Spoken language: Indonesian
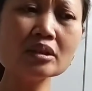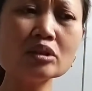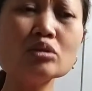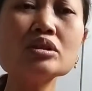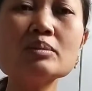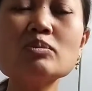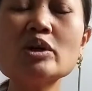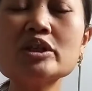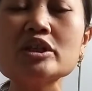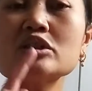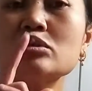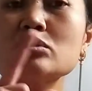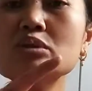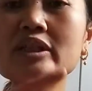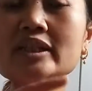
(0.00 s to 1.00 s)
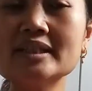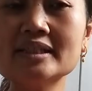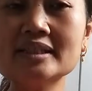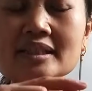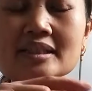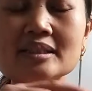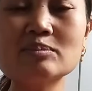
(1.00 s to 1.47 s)
itu semuanya tuh
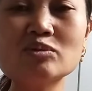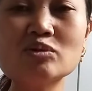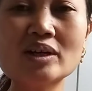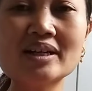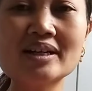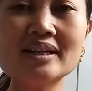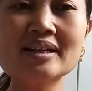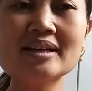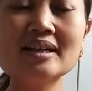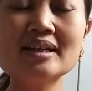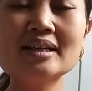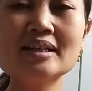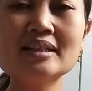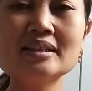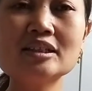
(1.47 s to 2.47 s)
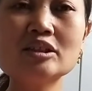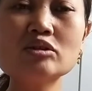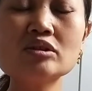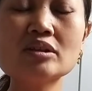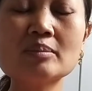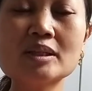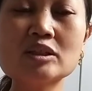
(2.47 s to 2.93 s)
diisi semua
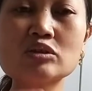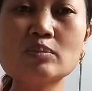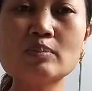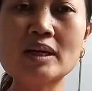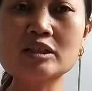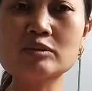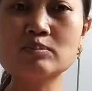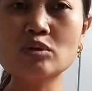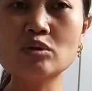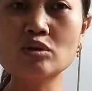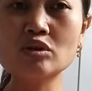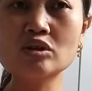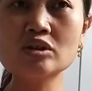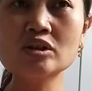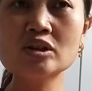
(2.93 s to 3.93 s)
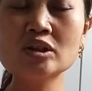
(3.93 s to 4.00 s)
itu termasuk paspor